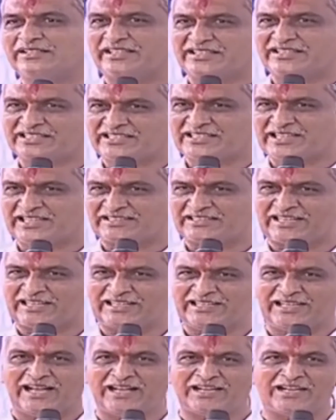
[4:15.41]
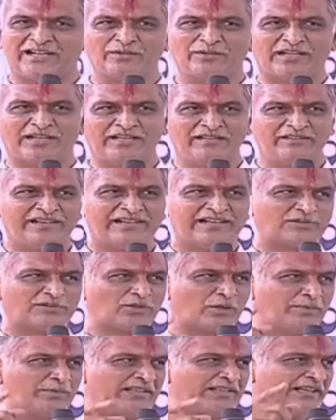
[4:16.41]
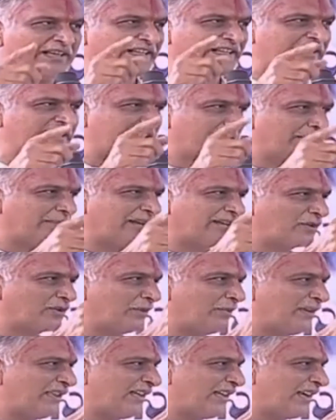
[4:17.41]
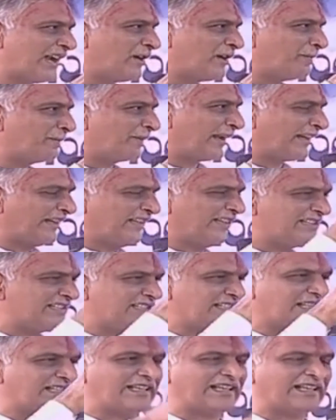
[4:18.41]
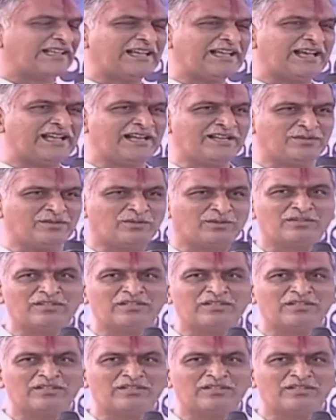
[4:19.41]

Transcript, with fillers: ఇచ్చిన తెలంగాణను రెండు వేల తొమ్మిది డిసెంబర్ తొమ్మిది నాడు ప్రకటించిన తెలంగాణను